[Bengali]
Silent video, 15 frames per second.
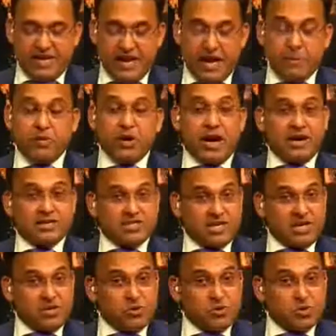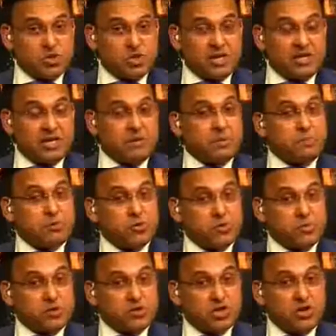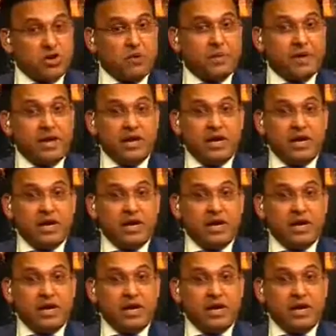এবং আজকের অনুষ্ঠানটি আবার পুনঃপ্রচার হবে